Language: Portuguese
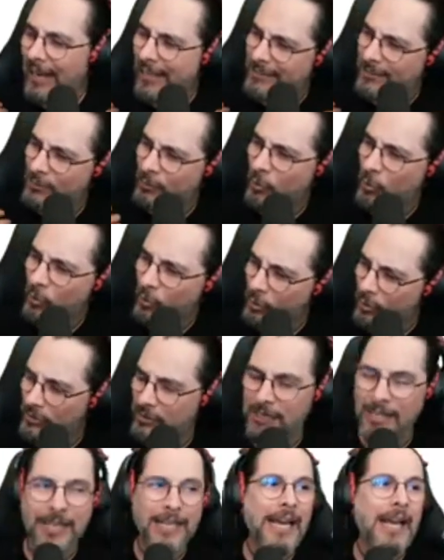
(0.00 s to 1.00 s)
as
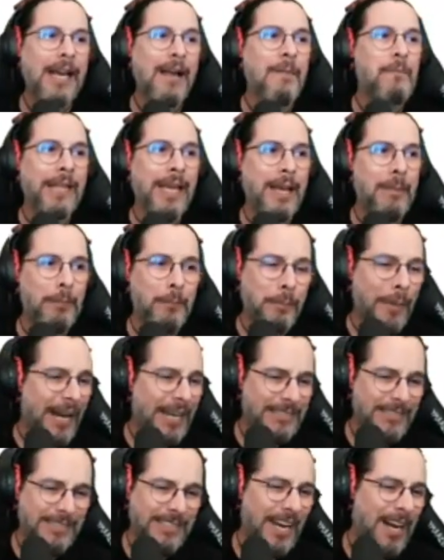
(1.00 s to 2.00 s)
músicas, quer quer
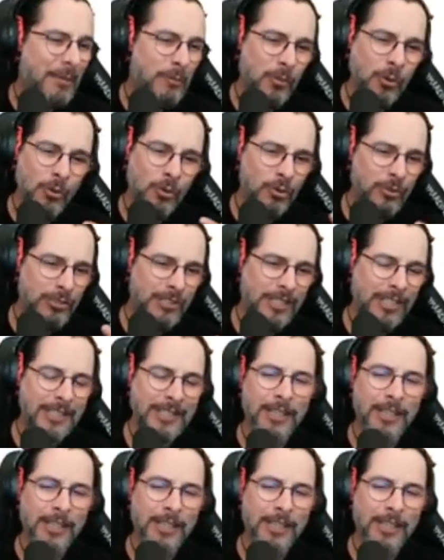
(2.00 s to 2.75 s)
baixar a música,